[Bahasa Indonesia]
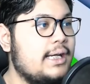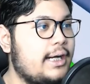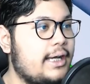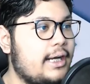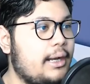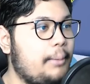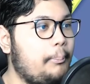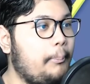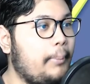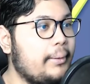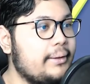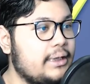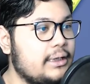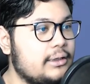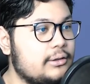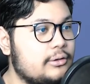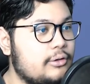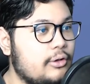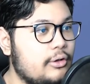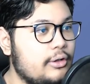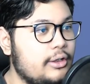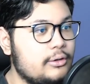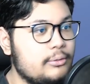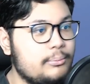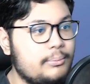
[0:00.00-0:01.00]
Karena packing
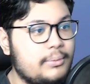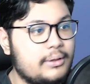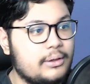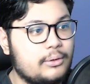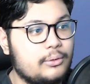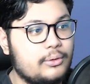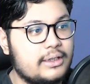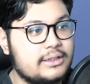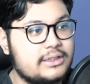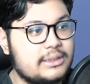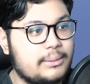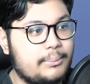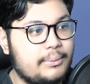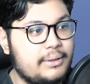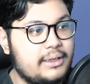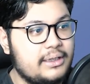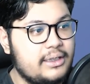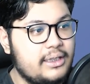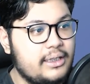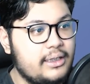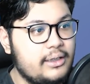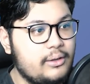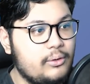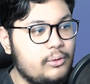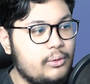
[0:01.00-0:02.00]
drone itu berguna sama ini. Tadi
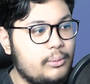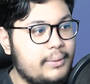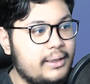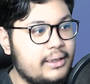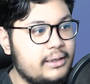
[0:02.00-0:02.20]
ini gue ban.